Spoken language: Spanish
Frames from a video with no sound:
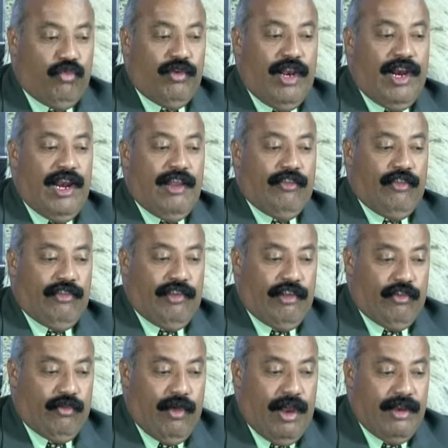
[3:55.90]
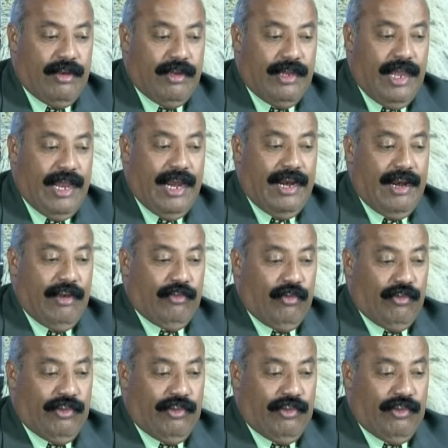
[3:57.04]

una relación sexual, que en la relación